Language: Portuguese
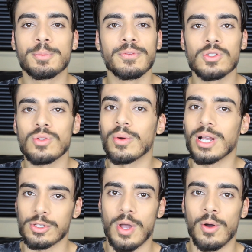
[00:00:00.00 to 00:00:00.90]
por visual
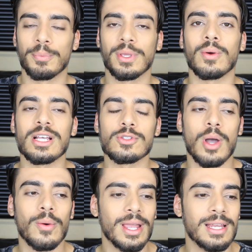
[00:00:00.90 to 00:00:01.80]
casual, porque o
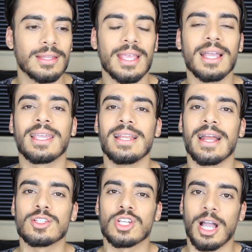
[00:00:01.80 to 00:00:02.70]
casual ele tem aquele ar de